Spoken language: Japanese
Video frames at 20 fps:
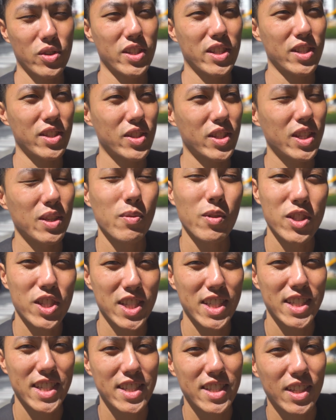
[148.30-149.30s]
よして気持
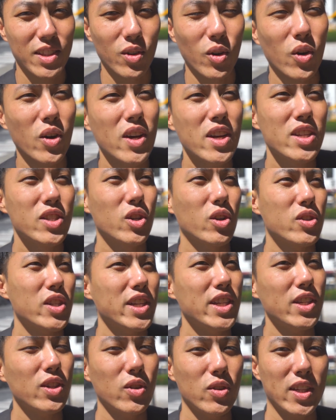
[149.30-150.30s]
ちいいんですけど直
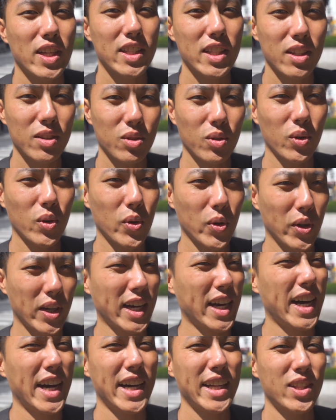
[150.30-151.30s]
射日光に当たるとこう
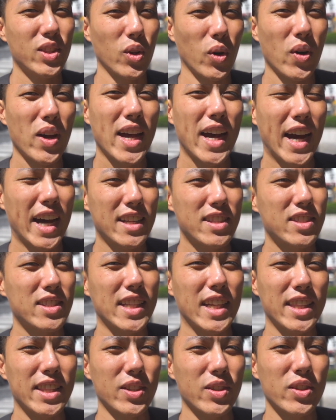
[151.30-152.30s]
カーッと暑く
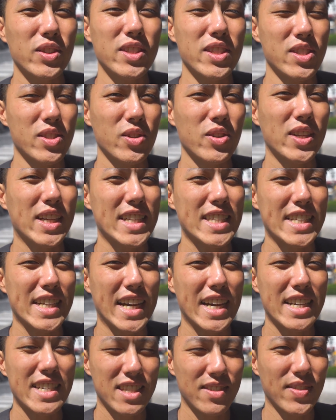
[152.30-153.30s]
なってくるってそういう感じ
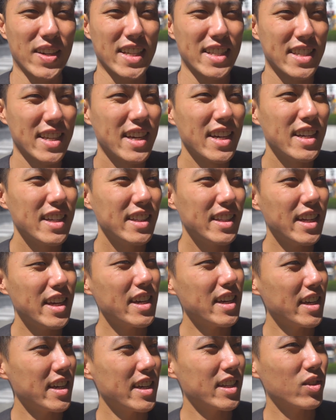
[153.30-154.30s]
がします
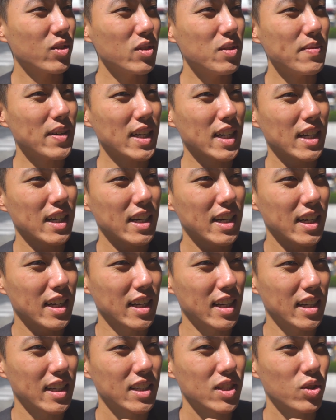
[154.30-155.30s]
で、えー、と今か
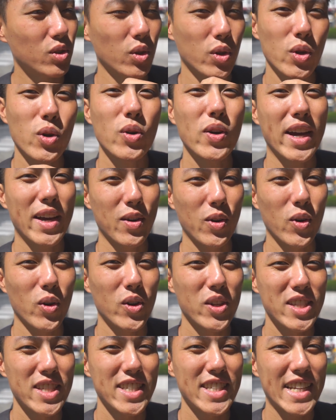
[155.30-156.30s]
らちょっと両替を
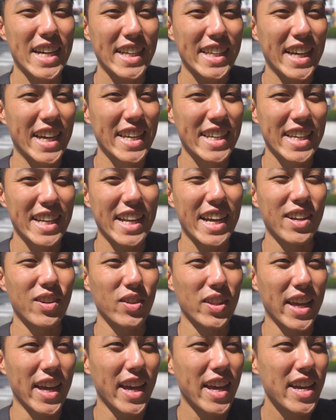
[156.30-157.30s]
しなきゃいけない
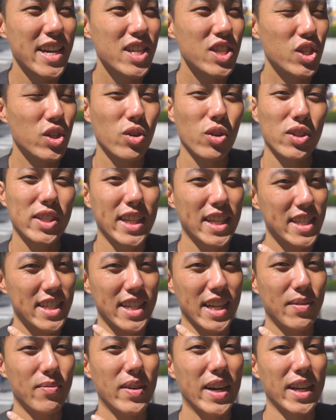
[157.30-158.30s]
ので中国大使
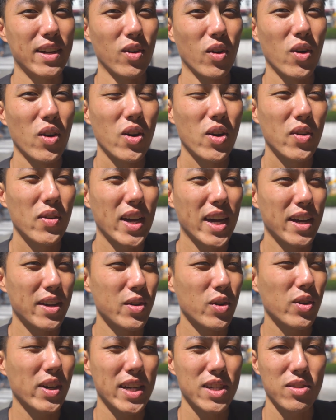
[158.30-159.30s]
館前の
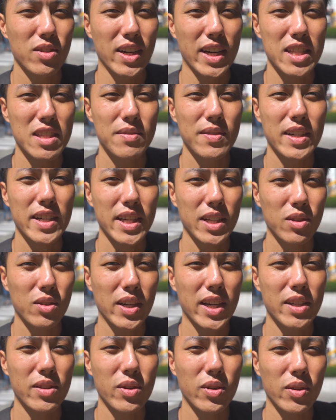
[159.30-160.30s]
両替所が一番レート
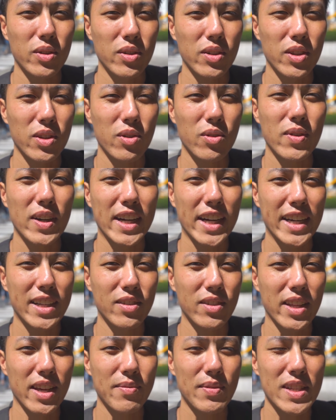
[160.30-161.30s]
がいいということで評判がいい
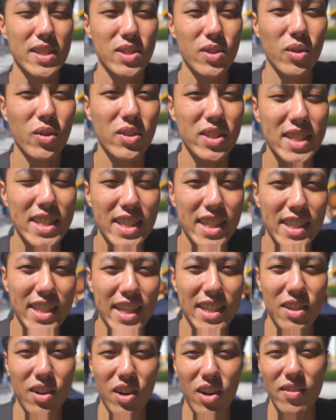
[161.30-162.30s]
のでまずそこに行っていき
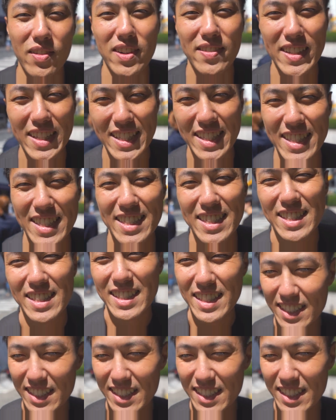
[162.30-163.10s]
たいと思います